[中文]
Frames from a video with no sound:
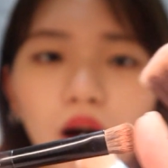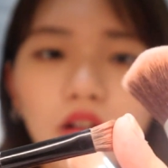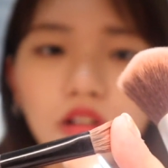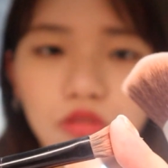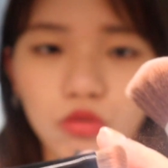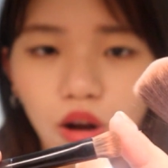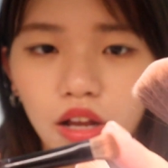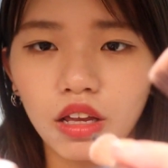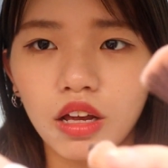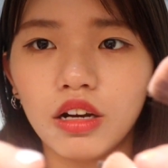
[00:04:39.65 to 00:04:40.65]
毛很软，
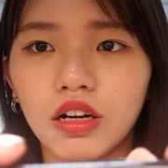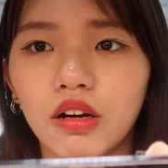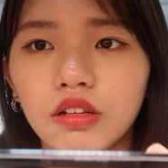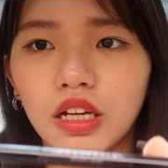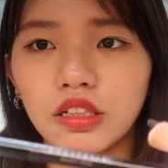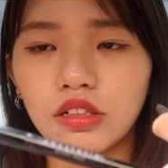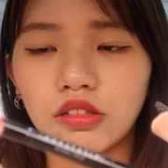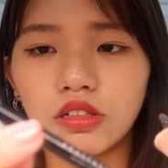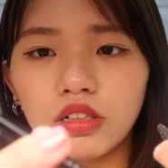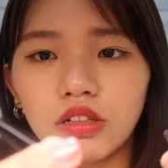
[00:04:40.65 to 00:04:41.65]
然后它的
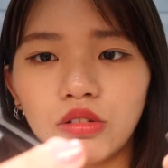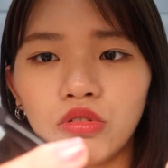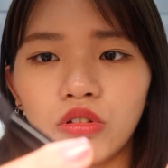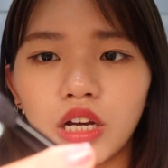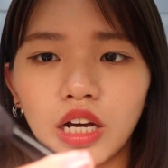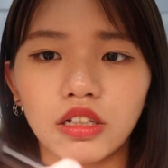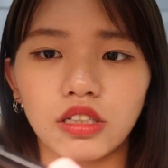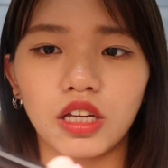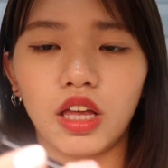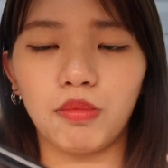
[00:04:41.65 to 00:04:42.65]
这个晕开的
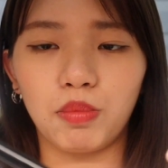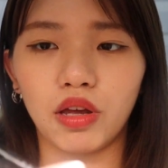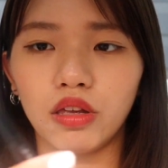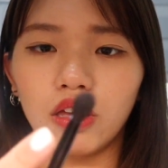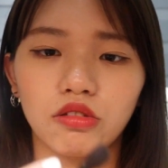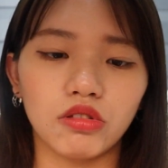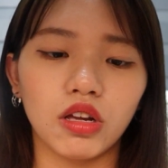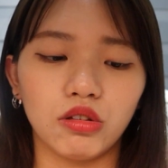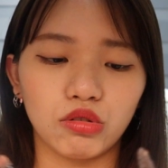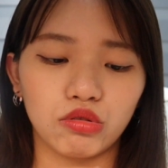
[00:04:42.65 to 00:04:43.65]
这一边也就是
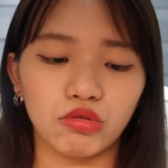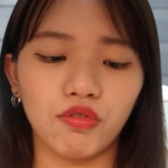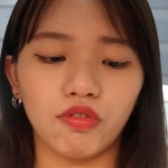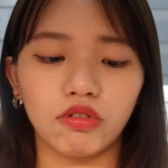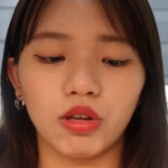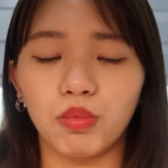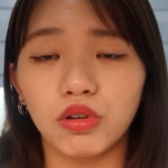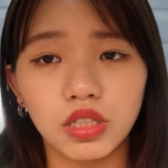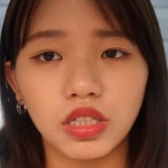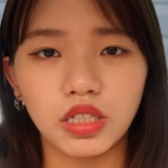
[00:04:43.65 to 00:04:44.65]
很舒服，也不
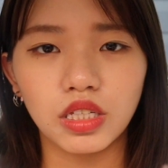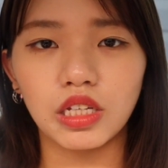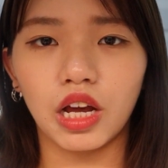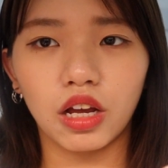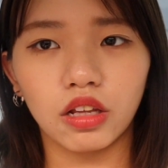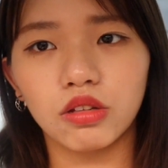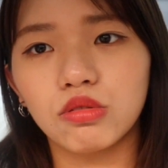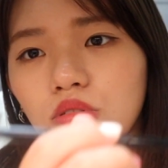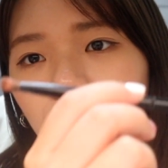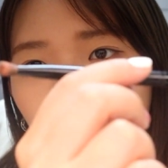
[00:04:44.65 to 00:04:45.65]
会刺刺痒痒的，
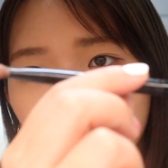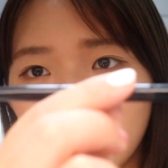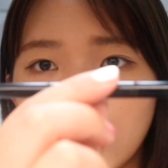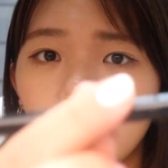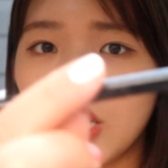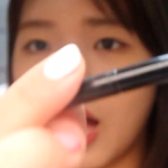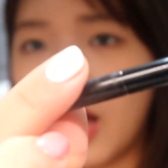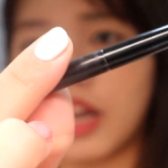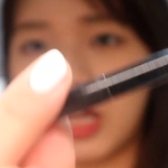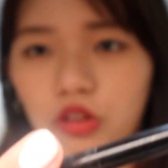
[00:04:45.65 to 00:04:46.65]
所以我就是直接拿
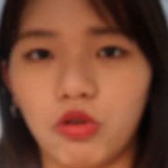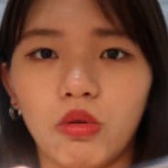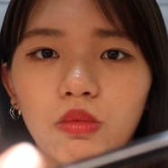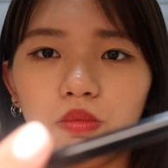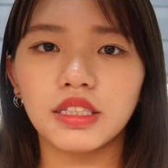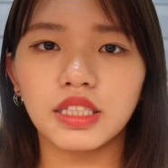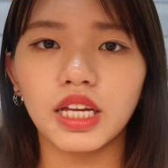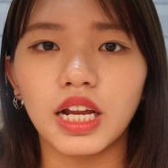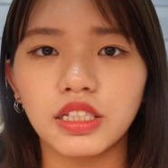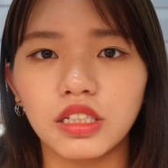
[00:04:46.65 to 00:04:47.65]
它来用。
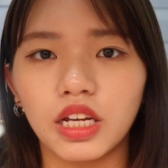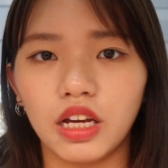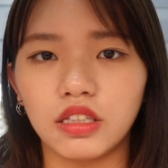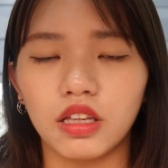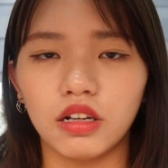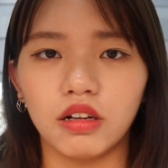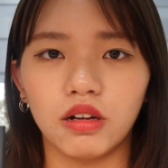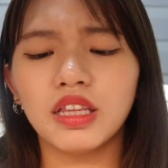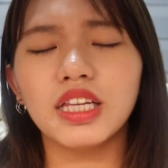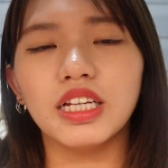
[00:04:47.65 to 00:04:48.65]
再来是 Kate 的
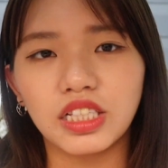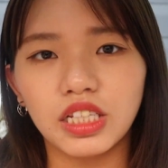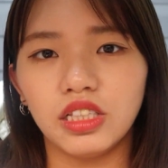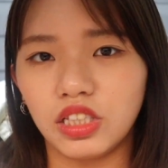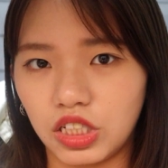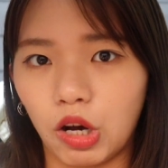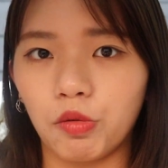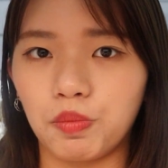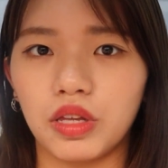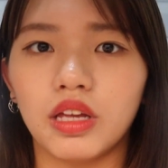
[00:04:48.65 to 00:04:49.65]
眼线
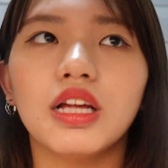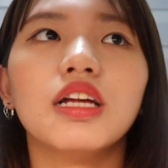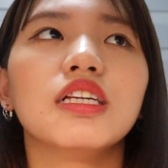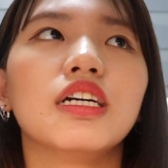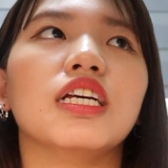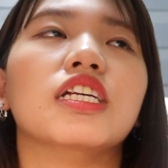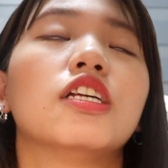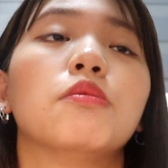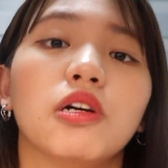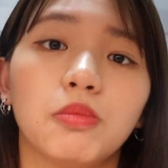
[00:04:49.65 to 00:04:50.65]
胶笔。这个眼
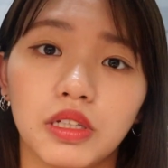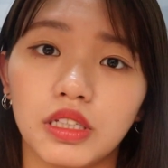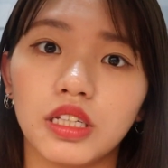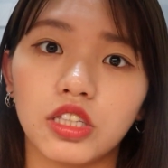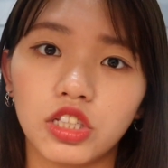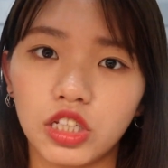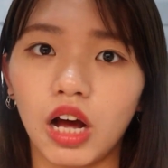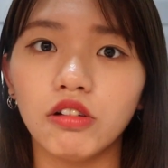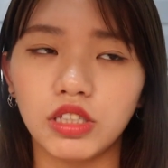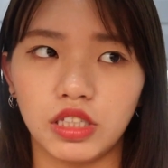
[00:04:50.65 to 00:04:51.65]
线标笔真的
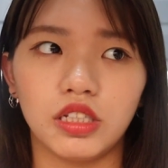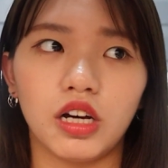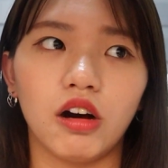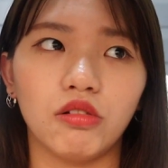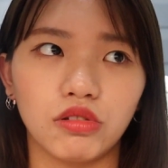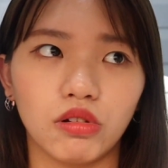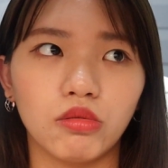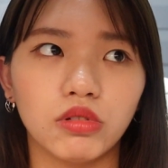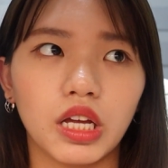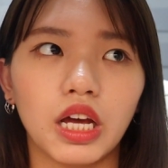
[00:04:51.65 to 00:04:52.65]
超级好用，
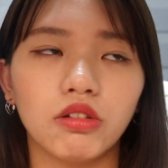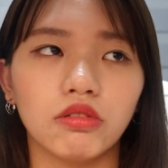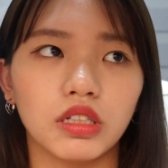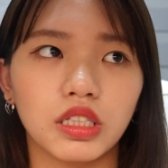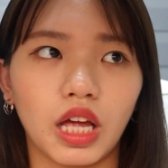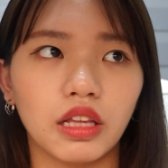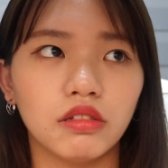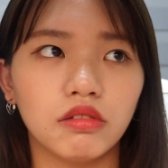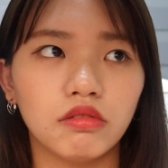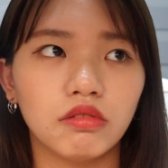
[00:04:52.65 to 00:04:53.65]
我大概用了三
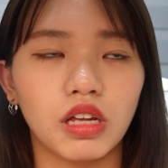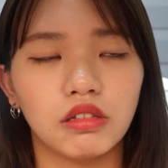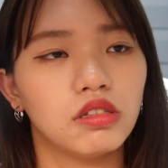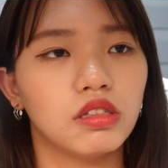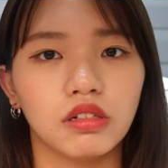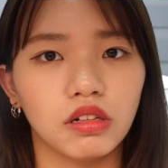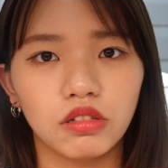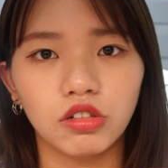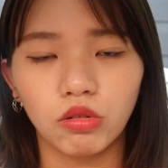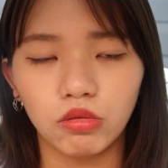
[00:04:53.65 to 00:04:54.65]
三四个
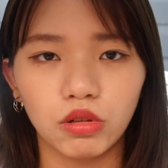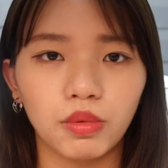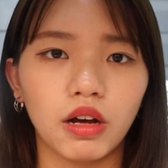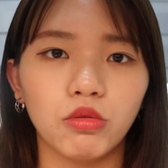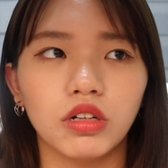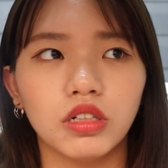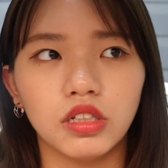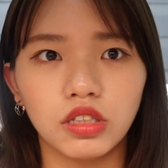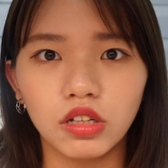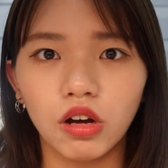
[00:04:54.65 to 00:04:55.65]
有了吧。我可
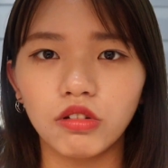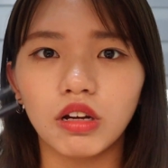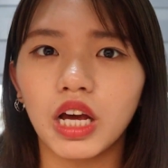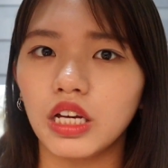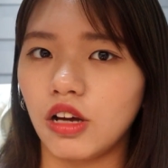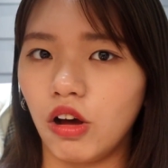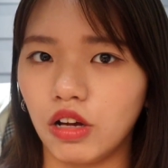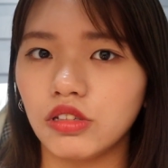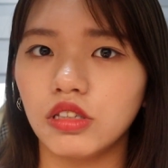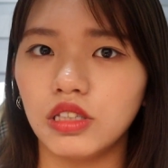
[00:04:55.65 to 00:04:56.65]
能之后因为 Kate 好
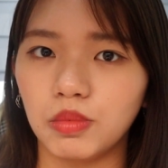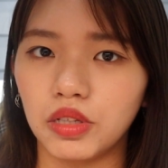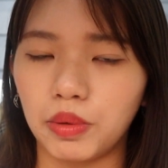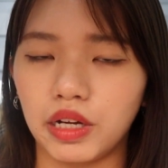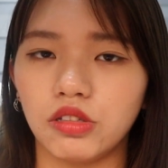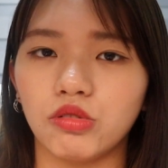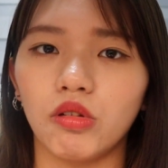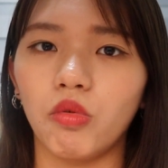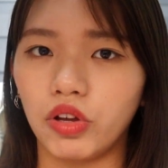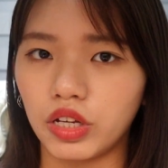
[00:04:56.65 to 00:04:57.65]
像是日本的牌子，所
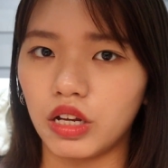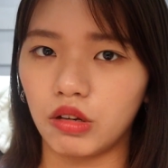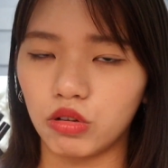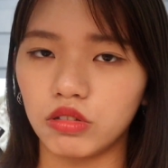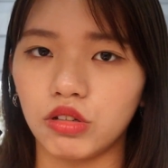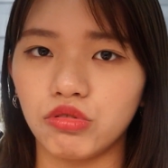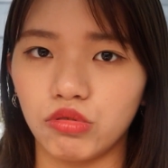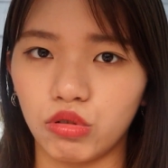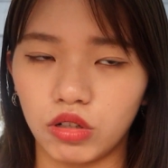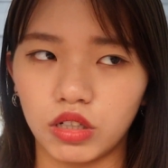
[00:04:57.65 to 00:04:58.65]
以我应该也会再
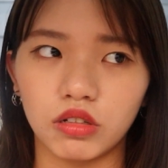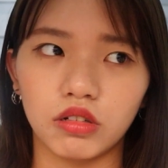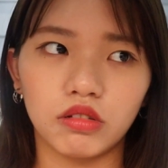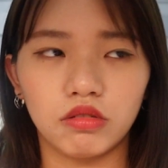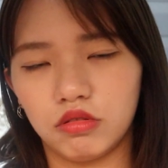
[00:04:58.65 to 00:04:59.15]
去囤个